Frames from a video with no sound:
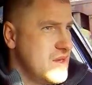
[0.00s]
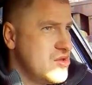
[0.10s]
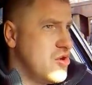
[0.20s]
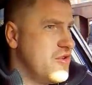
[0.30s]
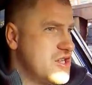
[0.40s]

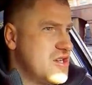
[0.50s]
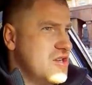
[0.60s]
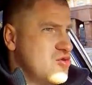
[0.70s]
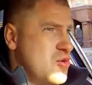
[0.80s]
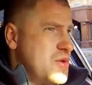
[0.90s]
То ну, вы ж,
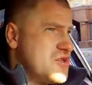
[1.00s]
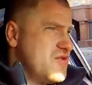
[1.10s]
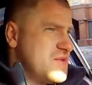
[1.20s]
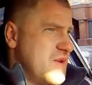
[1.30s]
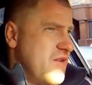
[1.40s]
э, то бишь
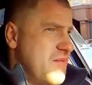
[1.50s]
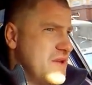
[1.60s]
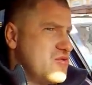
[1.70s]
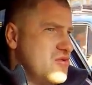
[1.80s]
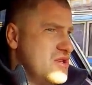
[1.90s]
вы сперва
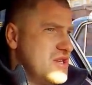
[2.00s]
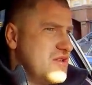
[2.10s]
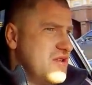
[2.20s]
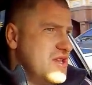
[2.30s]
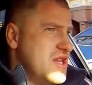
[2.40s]
подходите к
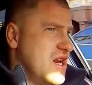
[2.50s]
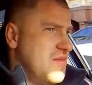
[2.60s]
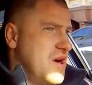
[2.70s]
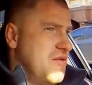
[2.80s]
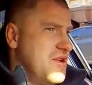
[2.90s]

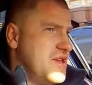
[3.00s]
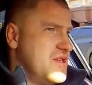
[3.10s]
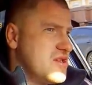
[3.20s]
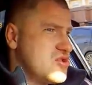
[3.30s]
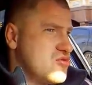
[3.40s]
водителям,
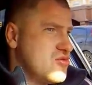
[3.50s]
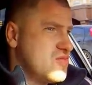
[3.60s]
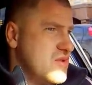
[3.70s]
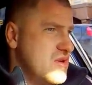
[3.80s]
говорите, да, что тут... Да,